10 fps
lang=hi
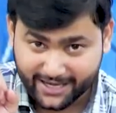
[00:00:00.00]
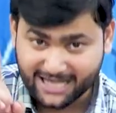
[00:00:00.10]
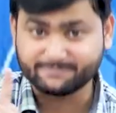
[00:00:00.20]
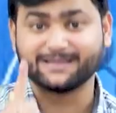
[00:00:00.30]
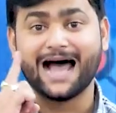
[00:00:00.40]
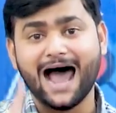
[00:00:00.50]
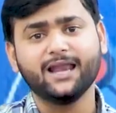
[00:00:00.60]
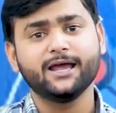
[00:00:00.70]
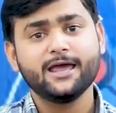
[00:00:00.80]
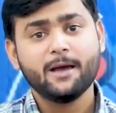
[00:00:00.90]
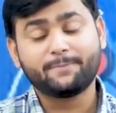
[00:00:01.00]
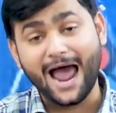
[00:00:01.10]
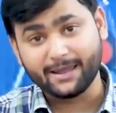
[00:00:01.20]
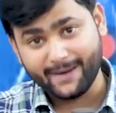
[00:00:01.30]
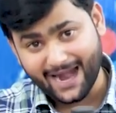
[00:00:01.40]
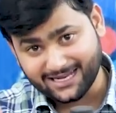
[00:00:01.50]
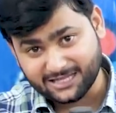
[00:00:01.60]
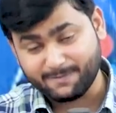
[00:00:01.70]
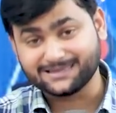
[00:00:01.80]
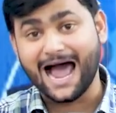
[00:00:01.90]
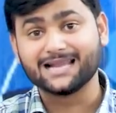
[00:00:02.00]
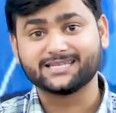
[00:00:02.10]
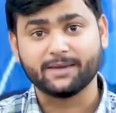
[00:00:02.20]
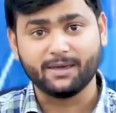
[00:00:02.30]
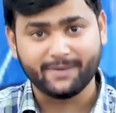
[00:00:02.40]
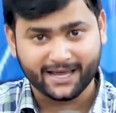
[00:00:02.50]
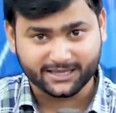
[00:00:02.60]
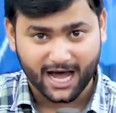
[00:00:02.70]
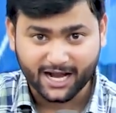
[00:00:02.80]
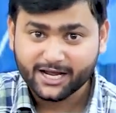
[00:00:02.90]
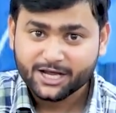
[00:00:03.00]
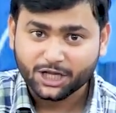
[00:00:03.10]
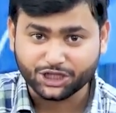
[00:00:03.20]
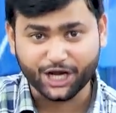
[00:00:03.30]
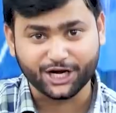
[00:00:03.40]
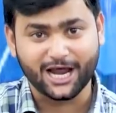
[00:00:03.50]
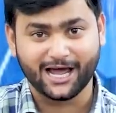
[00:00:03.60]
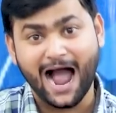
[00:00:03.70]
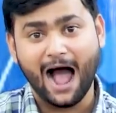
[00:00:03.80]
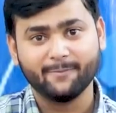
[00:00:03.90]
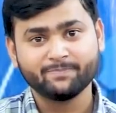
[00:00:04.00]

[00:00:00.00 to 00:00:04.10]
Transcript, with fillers: वही अस्पताल प्राइवेट अस्पताल से भी बेहतर दिखने लगा